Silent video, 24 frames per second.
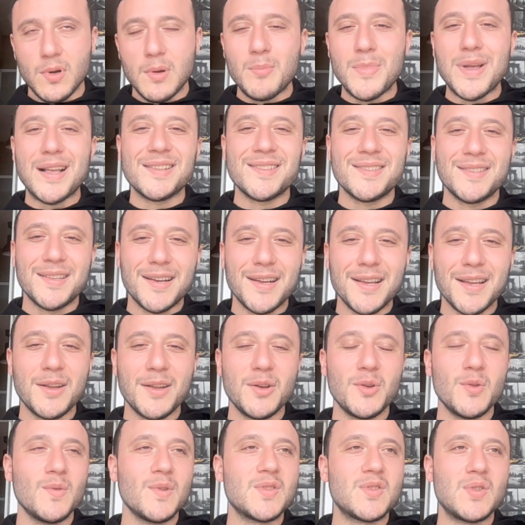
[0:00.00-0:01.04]
sono un master
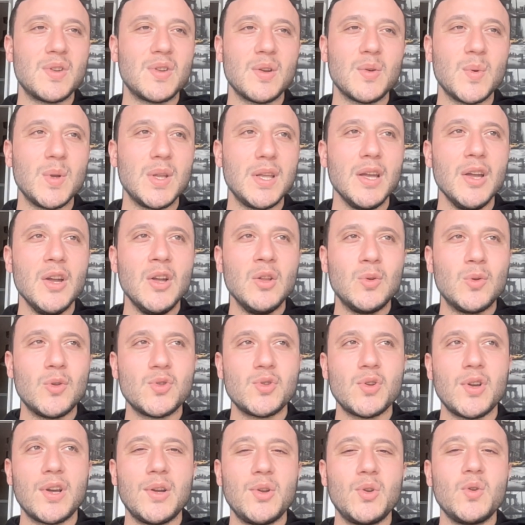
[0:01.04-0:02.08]
anche in innovazione, quindi
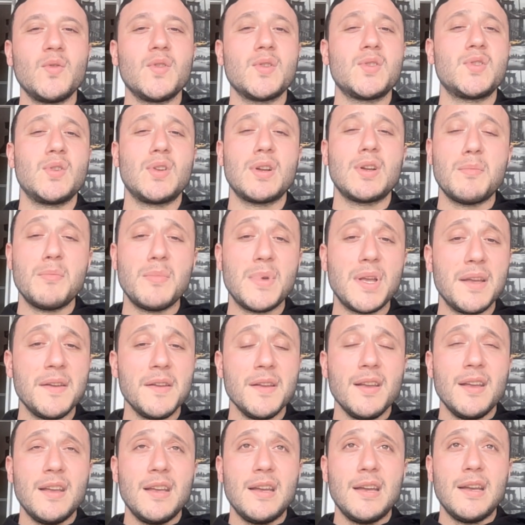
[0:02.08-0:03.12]
tutto ciò che è innovazione a
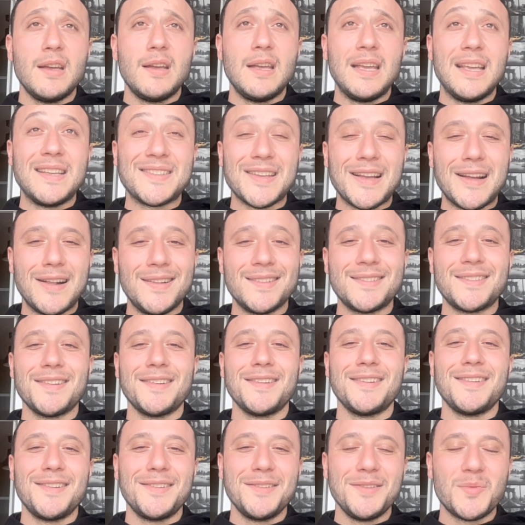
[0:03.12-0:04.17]
me eh,
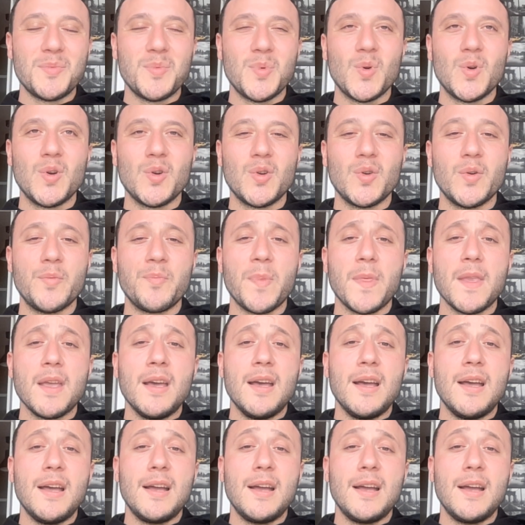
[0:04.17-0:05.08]
esalta, a dir poco.